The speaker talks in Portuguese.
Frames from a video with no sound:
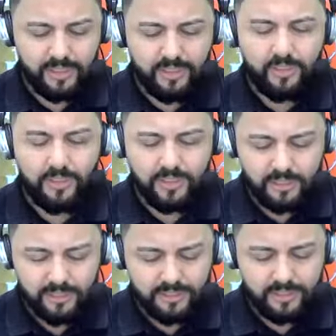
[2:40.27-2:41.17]
Então lhes
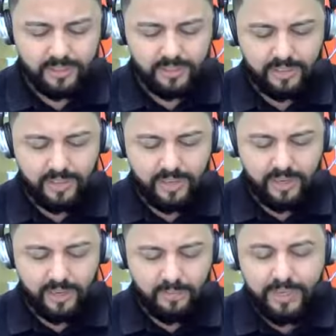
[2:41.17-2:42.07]
disse:
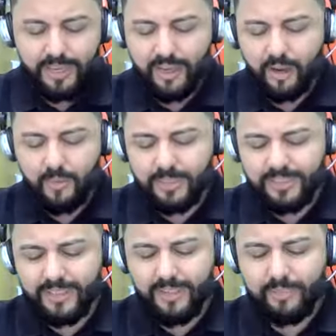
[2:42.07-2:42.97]
A minha alma
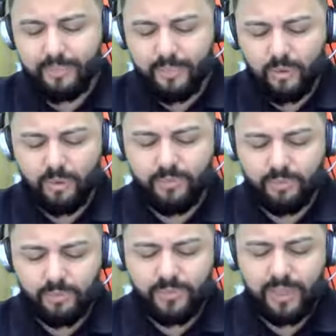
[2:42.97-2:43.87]
está
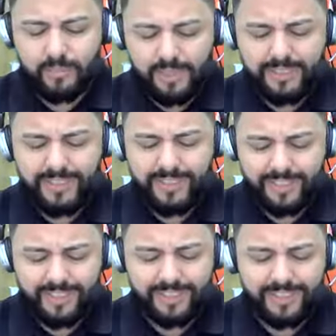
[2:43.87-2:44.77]
profundamente
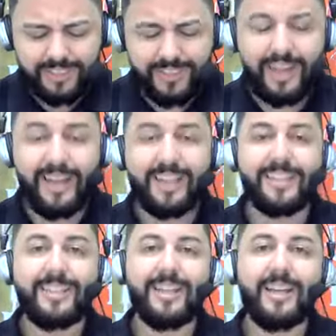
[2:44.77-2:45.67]
triste
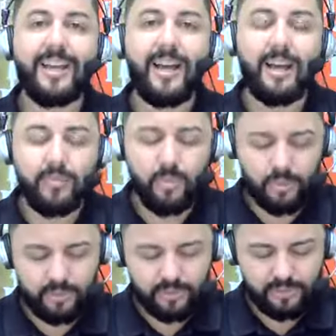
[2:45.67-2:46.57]
até a
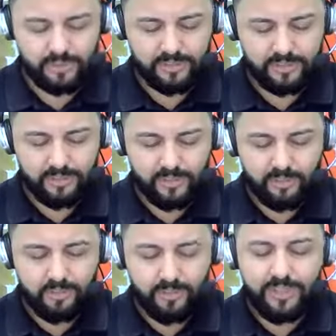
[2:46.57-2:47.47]
morte.
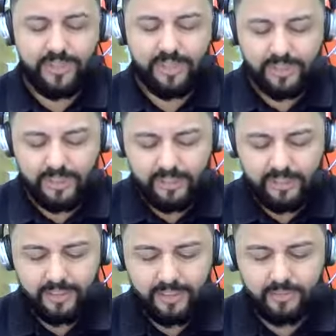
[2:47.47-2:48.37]
Fiquem
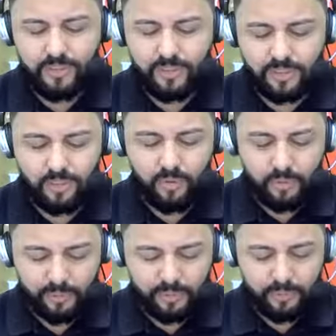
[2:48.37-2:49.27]
aqui e vigiem
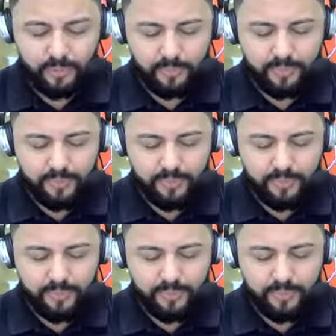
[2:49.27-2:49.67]
comigo.